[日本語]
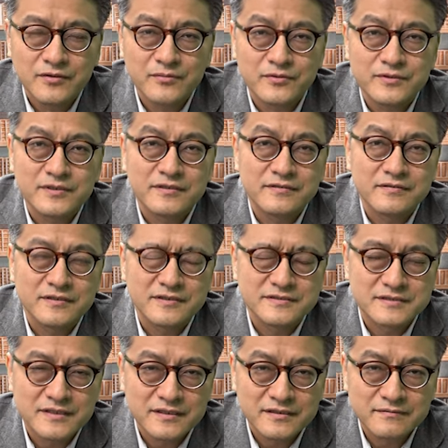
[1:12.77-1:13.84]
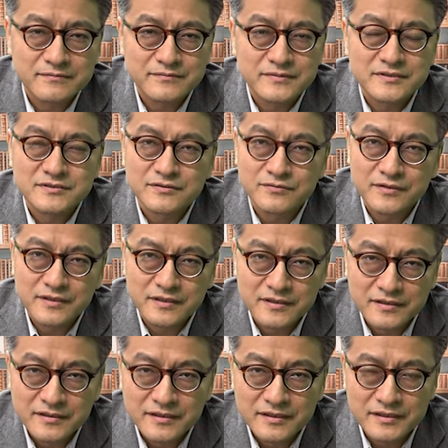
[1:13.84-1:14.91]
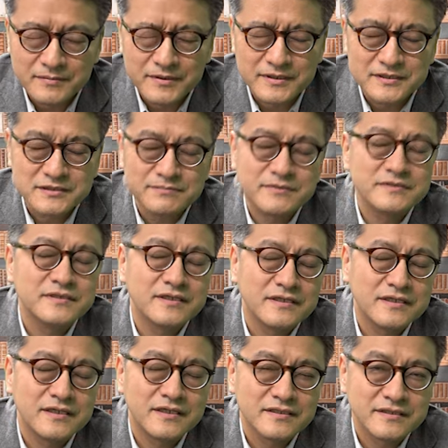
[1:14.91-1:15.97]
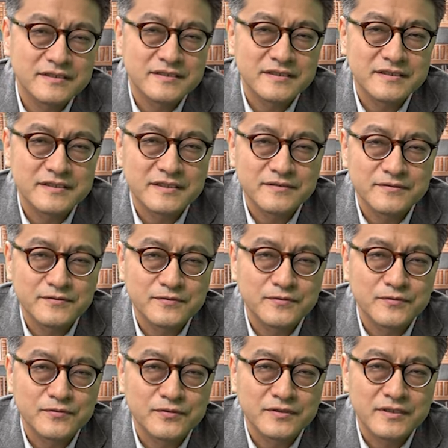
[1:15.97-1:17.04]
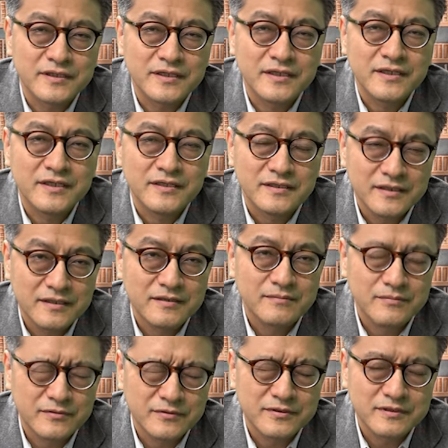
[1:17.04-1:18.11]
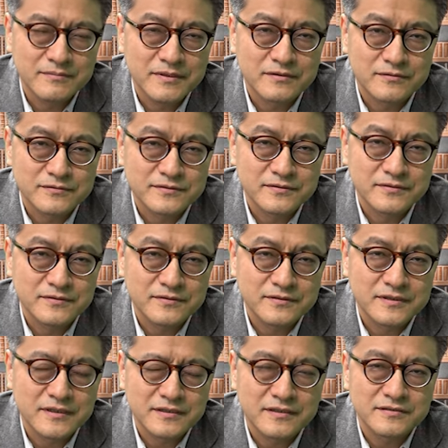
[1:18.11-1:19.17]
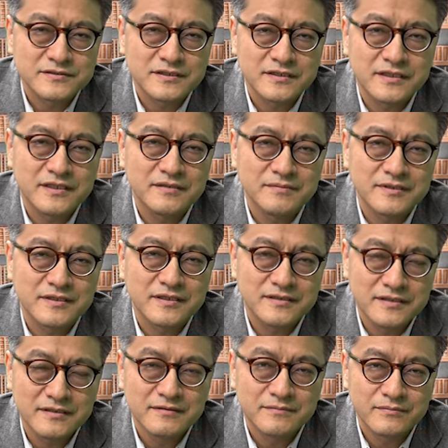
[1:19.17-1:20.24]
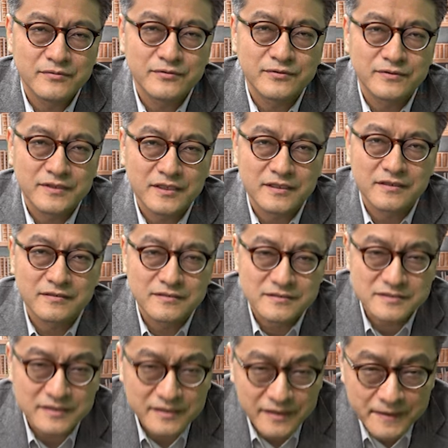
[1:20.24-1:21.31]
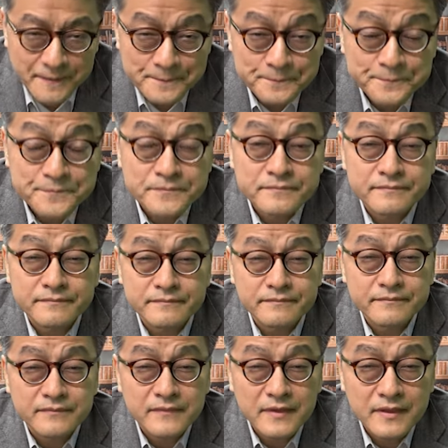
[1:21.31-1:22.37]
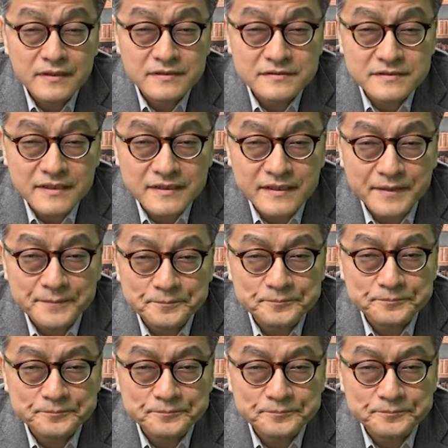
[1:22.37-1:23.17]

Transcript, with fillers: 思ってるんですけれども、まあ、その辺、やっぱり石破さんが出てきたということで、ね、もう今こそ戦うしかないみたいなね、モードになってるんですかね。うん、さて、